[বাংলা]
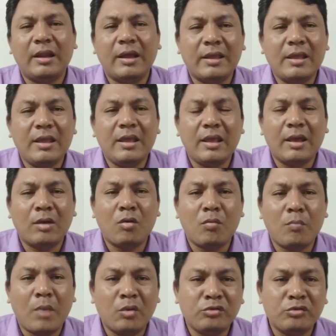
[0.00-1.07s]
নাকি এখন
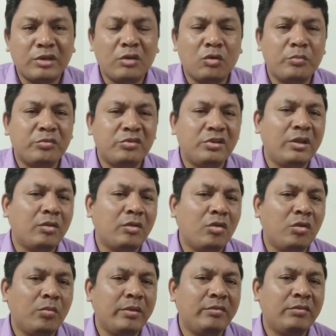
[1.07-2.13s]
মানুষ এরকম সিদ্ধান্ত
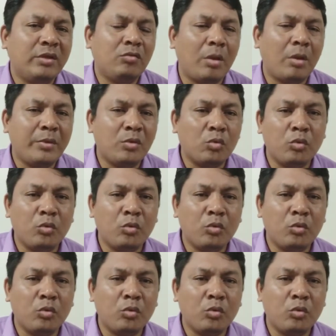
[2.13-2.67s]
নেবে যেহেতু আমি